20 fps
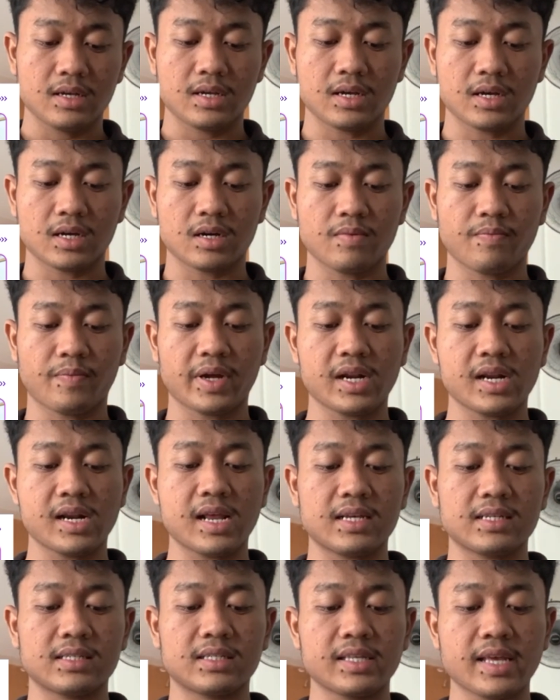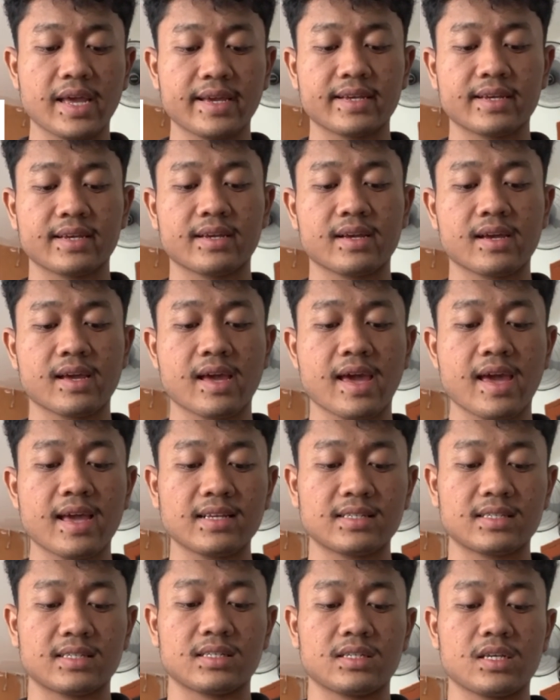Yang keempat ada
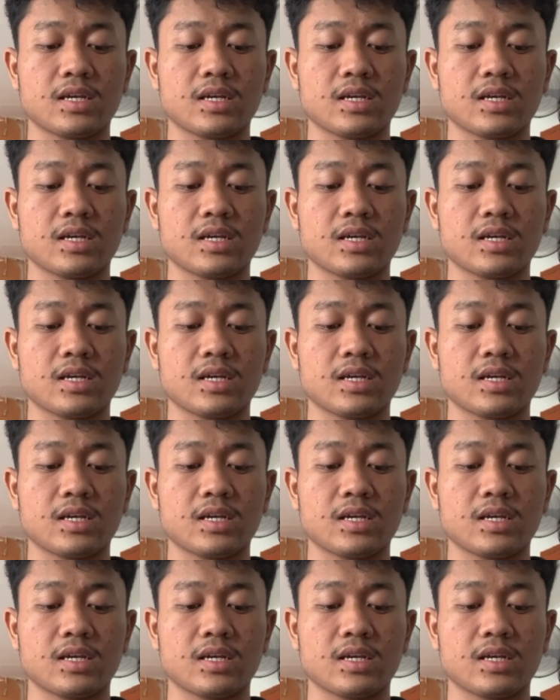SecS